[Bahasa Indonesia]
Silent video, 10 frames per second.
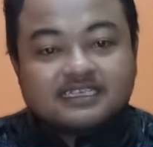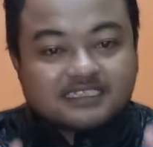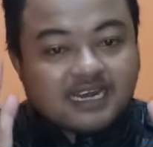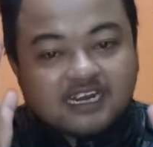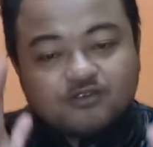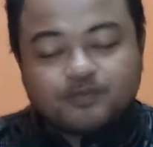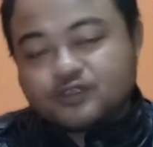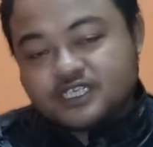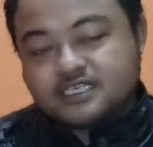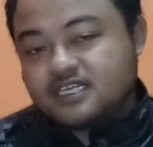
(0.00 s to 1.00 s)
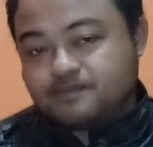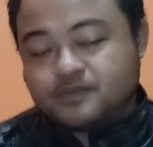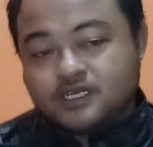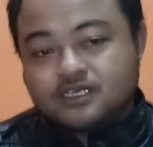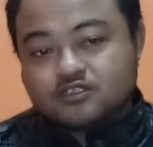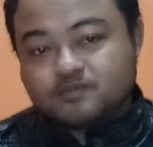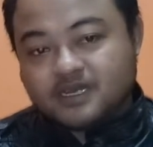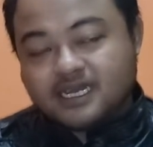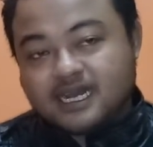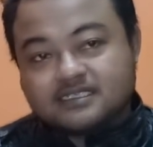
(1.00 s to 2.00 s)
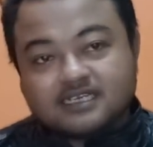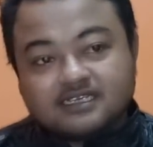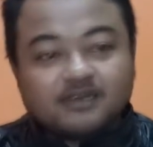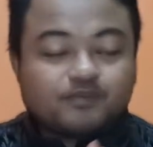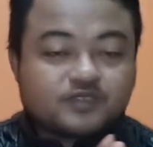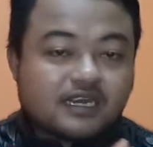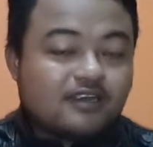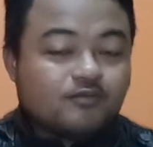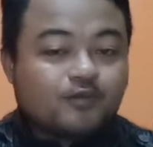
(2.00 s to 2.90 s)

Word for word: Selalu positif Supaya hasilnya selalu